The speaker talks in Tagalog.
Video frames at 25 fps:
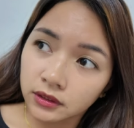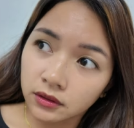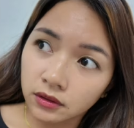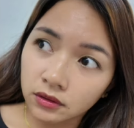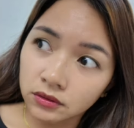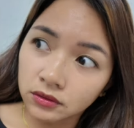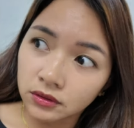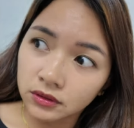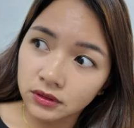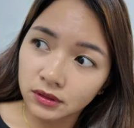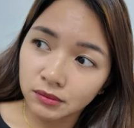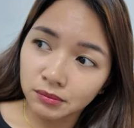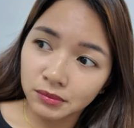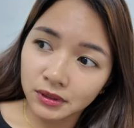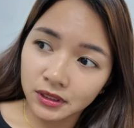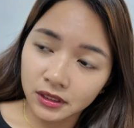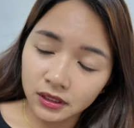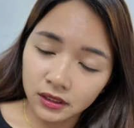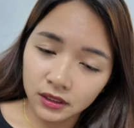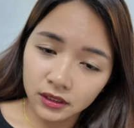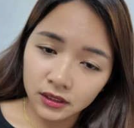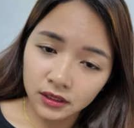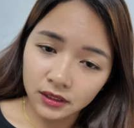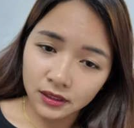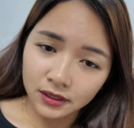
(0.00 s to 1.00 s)
ako dun sa
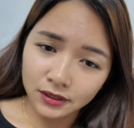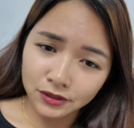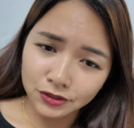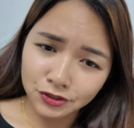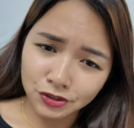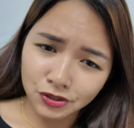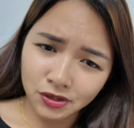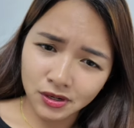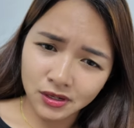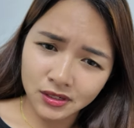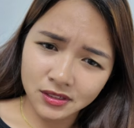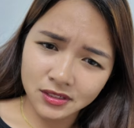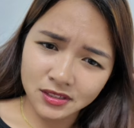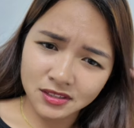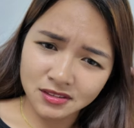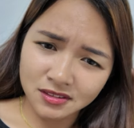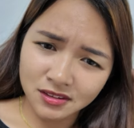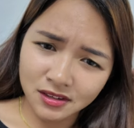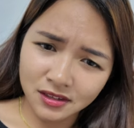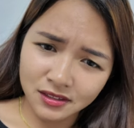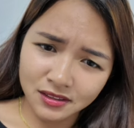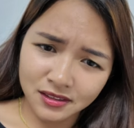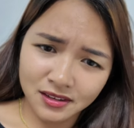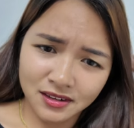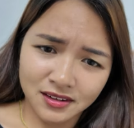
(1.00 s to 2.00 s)
mga trucks
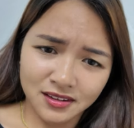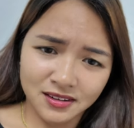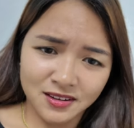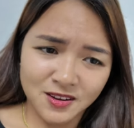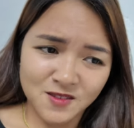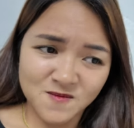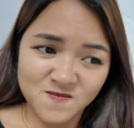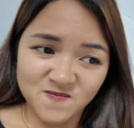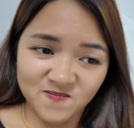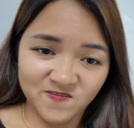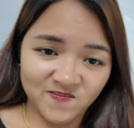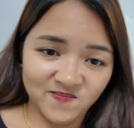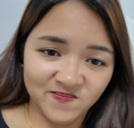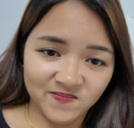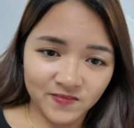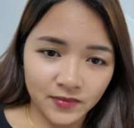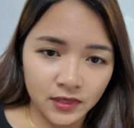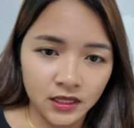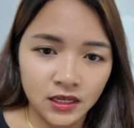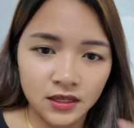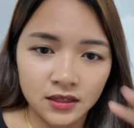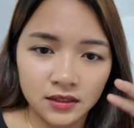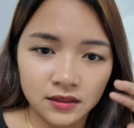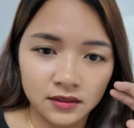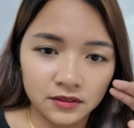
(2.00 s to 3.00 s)
na talagang
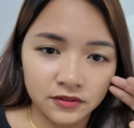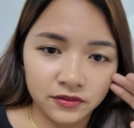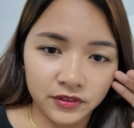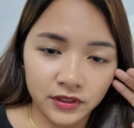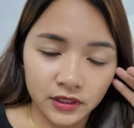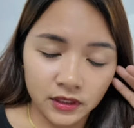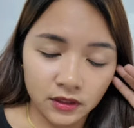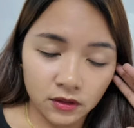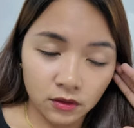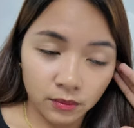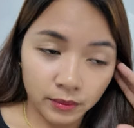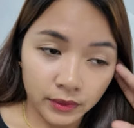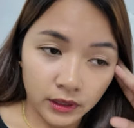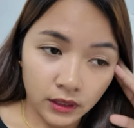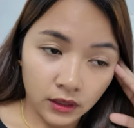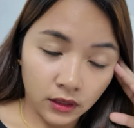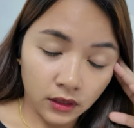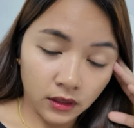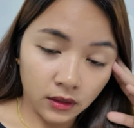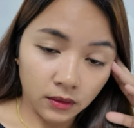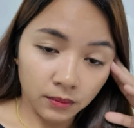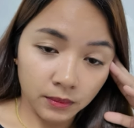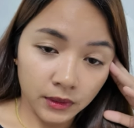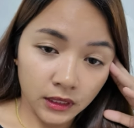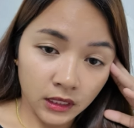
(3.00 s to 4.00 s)
feeling ko
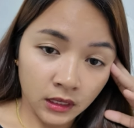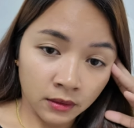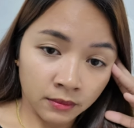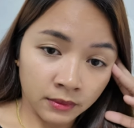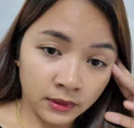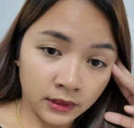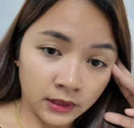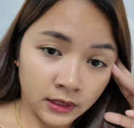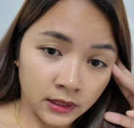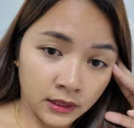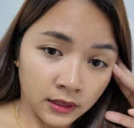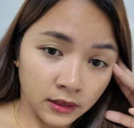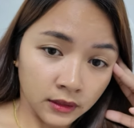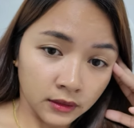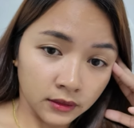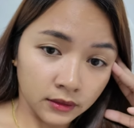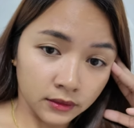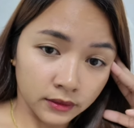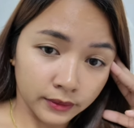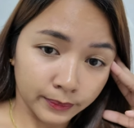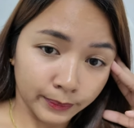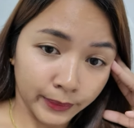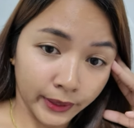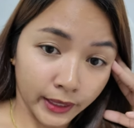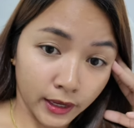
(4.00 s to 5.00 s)
may
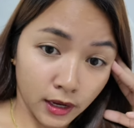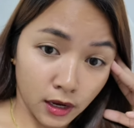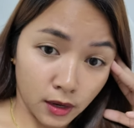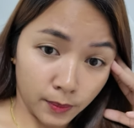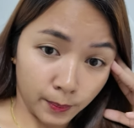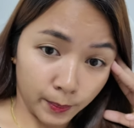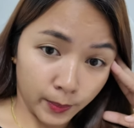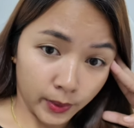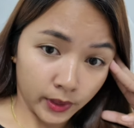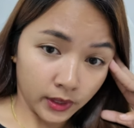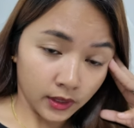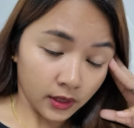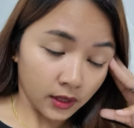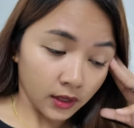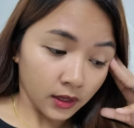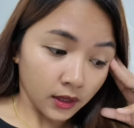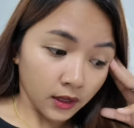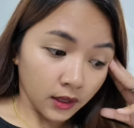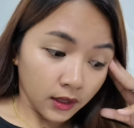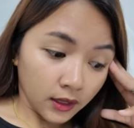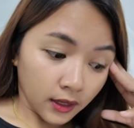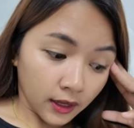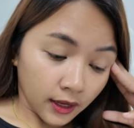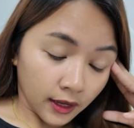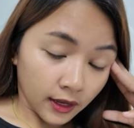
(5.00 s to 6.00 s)
minamadaling pick up.
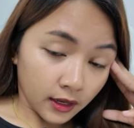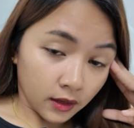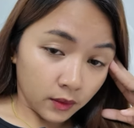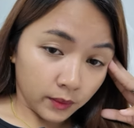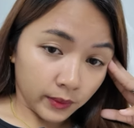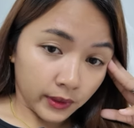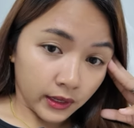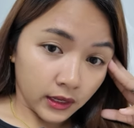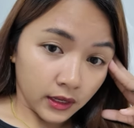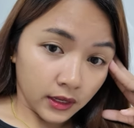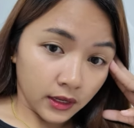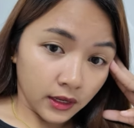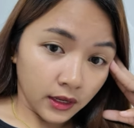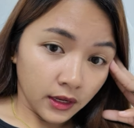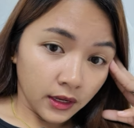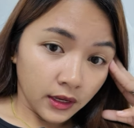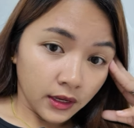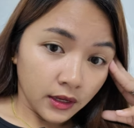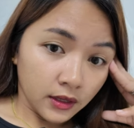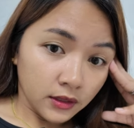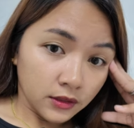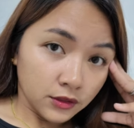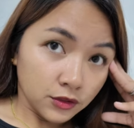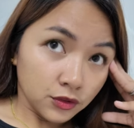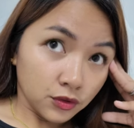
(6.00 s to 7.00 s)
Anyway,
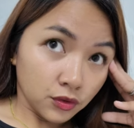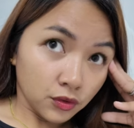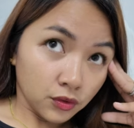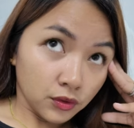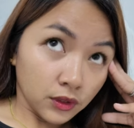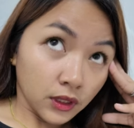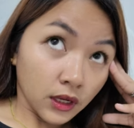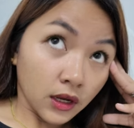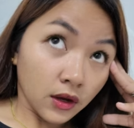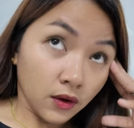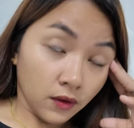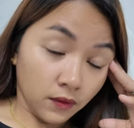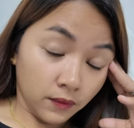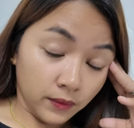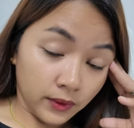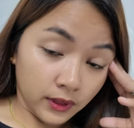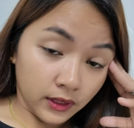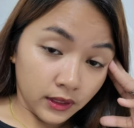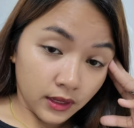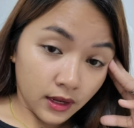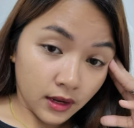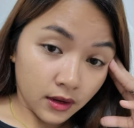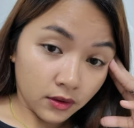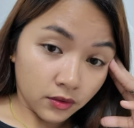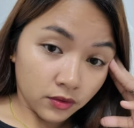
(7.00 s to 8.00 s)
so nakauwi
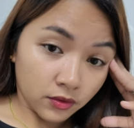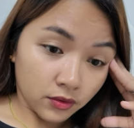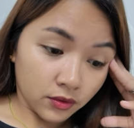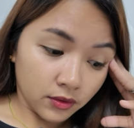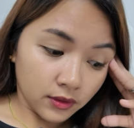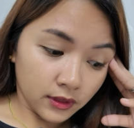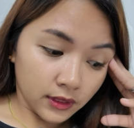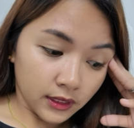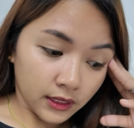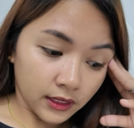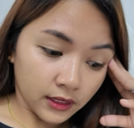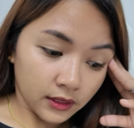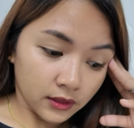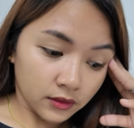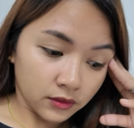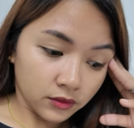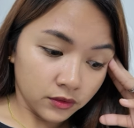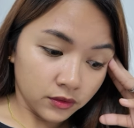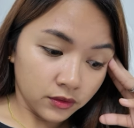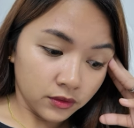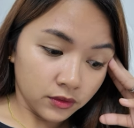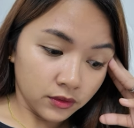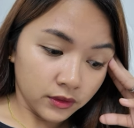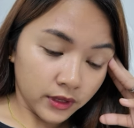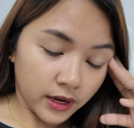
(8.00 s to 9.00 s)
na ako
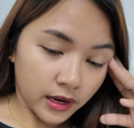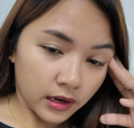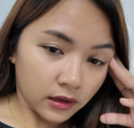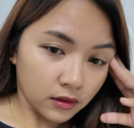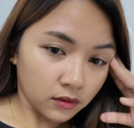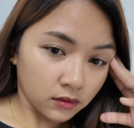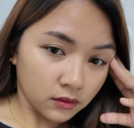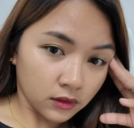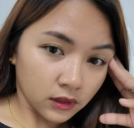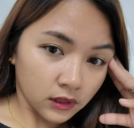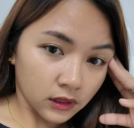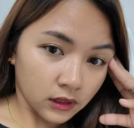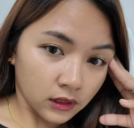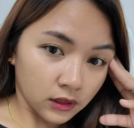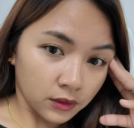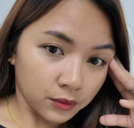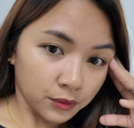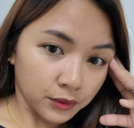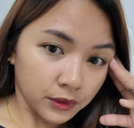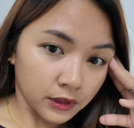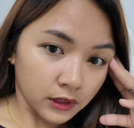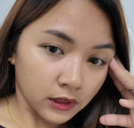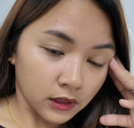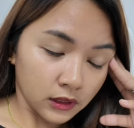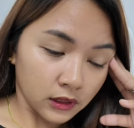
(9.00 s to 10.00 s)
and now I
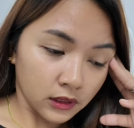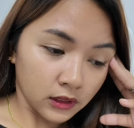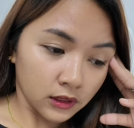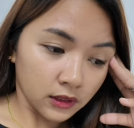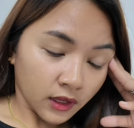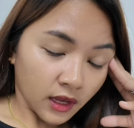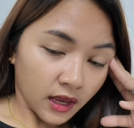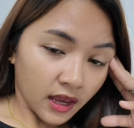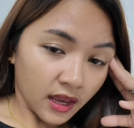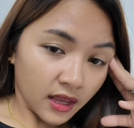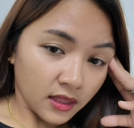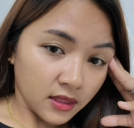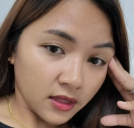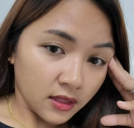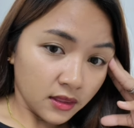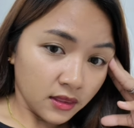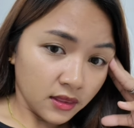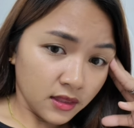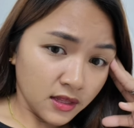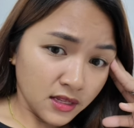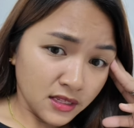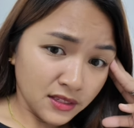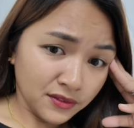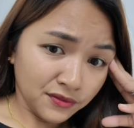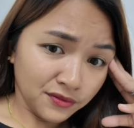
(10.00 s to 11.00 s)
will edit
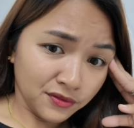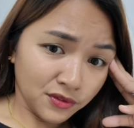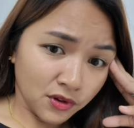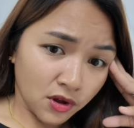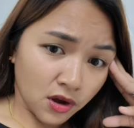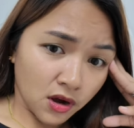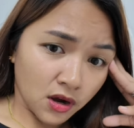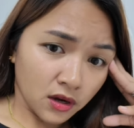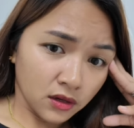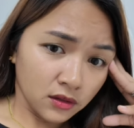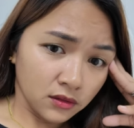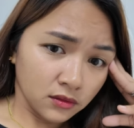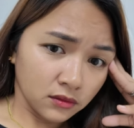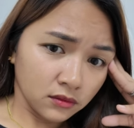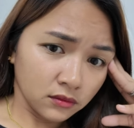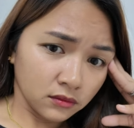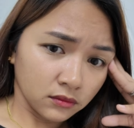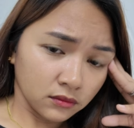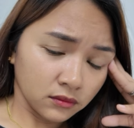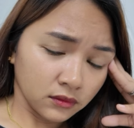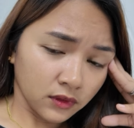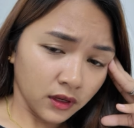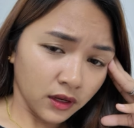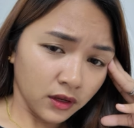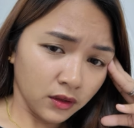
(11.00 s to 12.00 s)
this vlog.
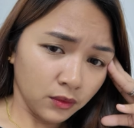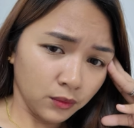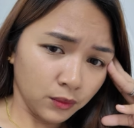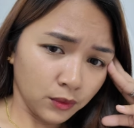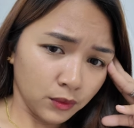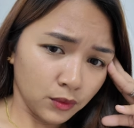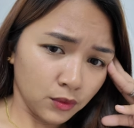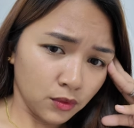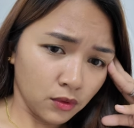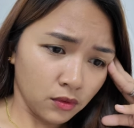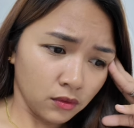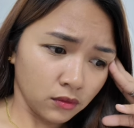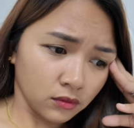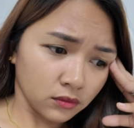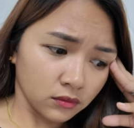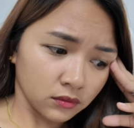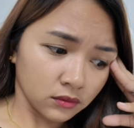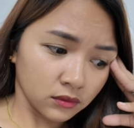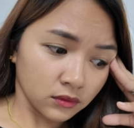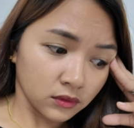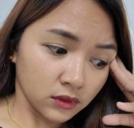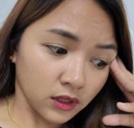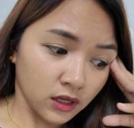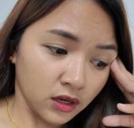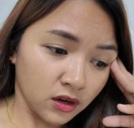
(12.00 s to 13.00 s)
I ko
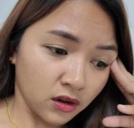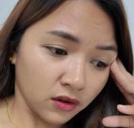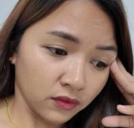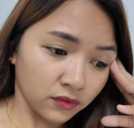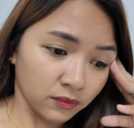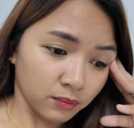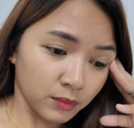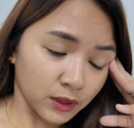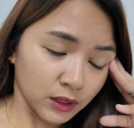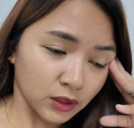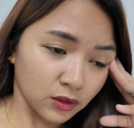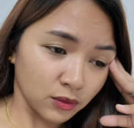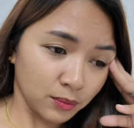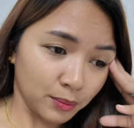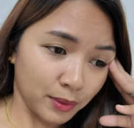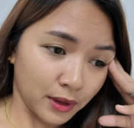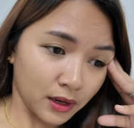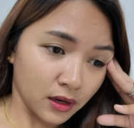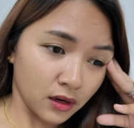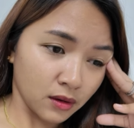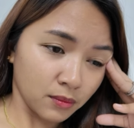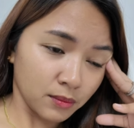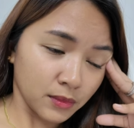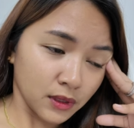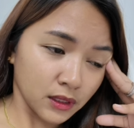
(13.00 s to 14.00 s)
kung enough ba to
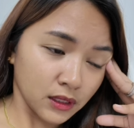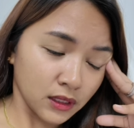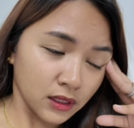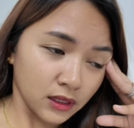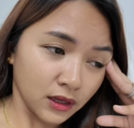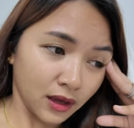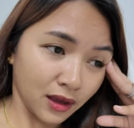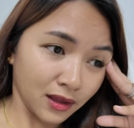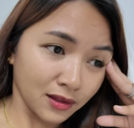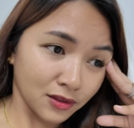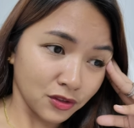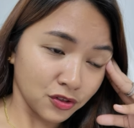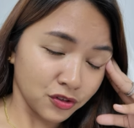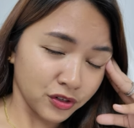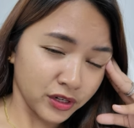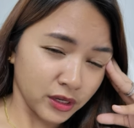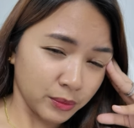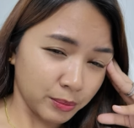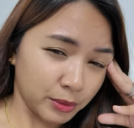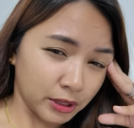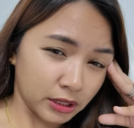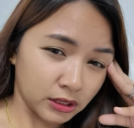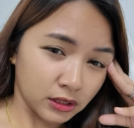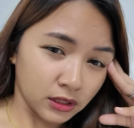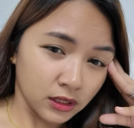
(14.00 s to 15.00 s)
para maging entry
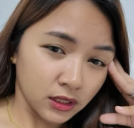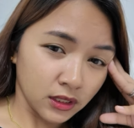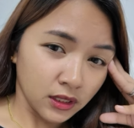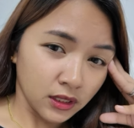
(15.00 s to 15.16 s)
but